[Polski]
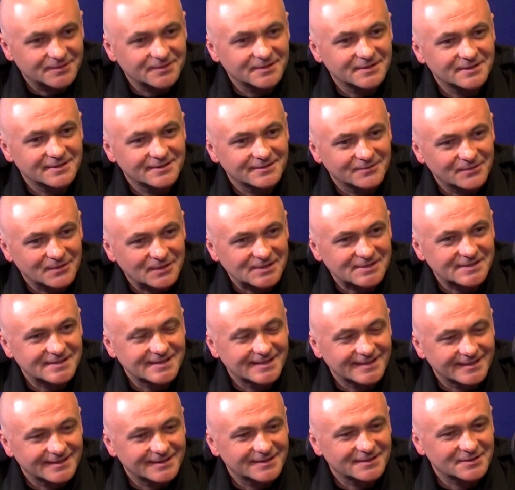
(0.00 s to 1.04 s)
i
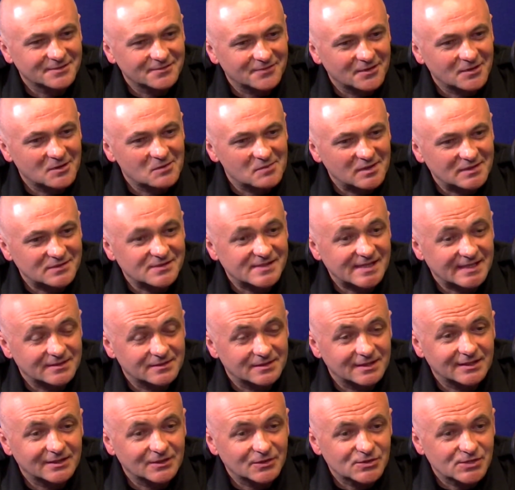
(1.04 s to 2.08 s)
właśnie chwała Panu za to,
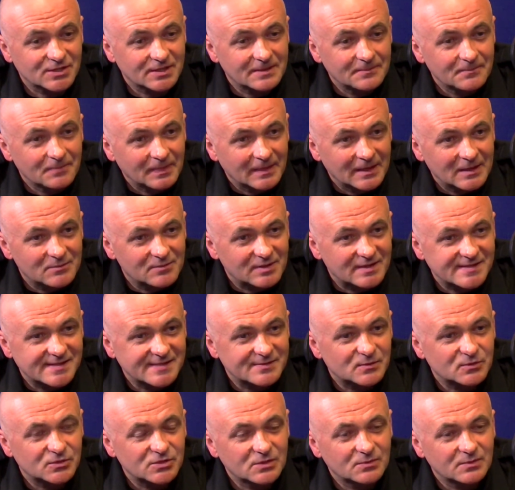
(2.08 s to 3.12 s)
dlatego że im prędzej
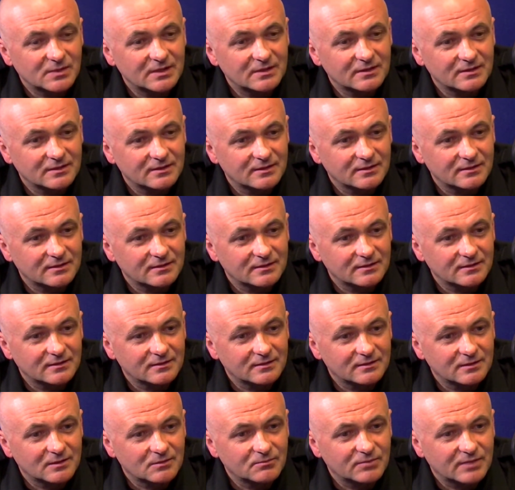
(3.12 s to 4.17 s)
zgłosimy,
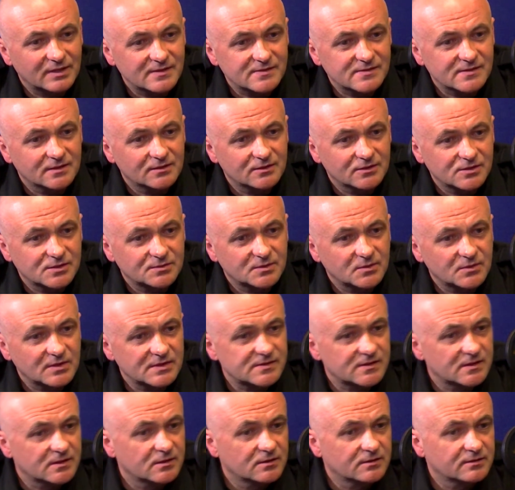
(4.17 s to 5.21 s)
tym prędzej dojdziemy na
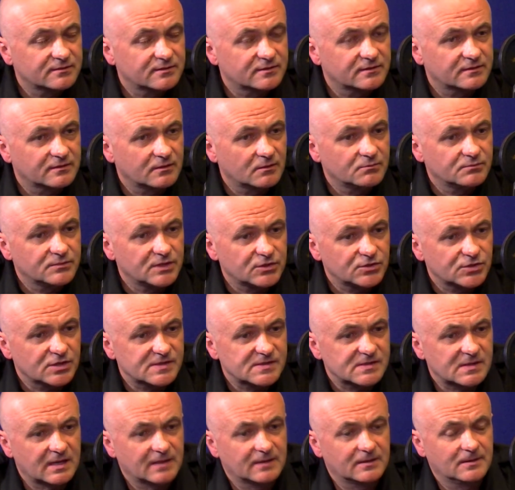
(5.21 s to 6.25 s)
miejsce i są mniejsze
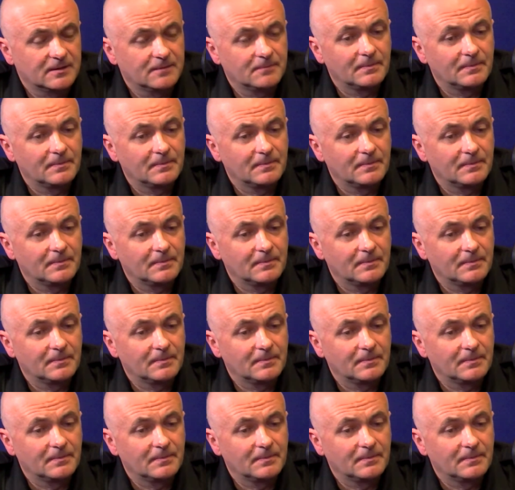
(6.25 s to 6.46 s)
straty.